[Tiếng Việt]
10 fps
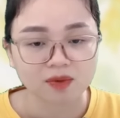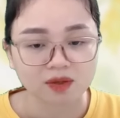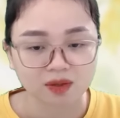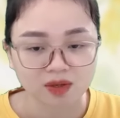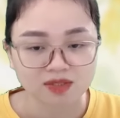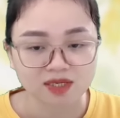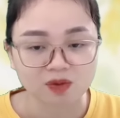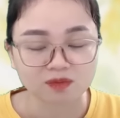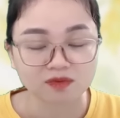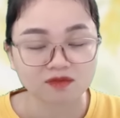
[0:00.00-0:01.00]
Nói
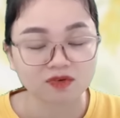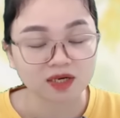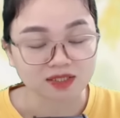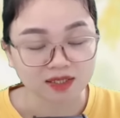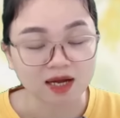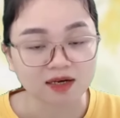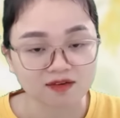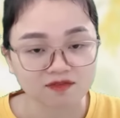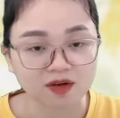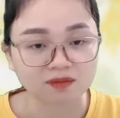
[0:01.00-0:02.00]
xong Vương Đạt chạy thẳng lên
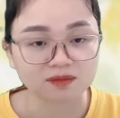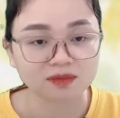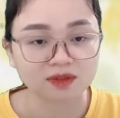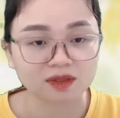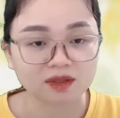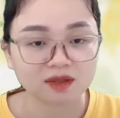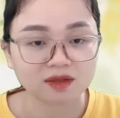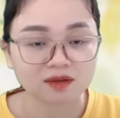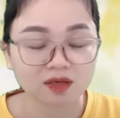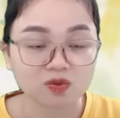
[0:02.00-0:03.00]
phòng
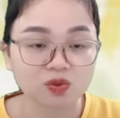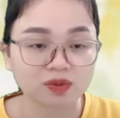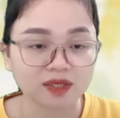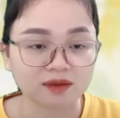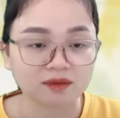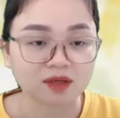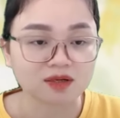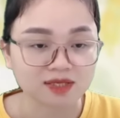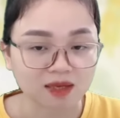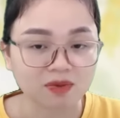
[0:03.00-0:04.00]
Ông chủ tịch thở
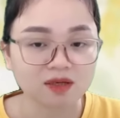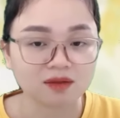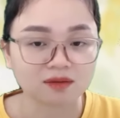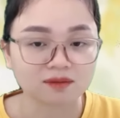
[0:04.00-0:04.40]
dài bất lực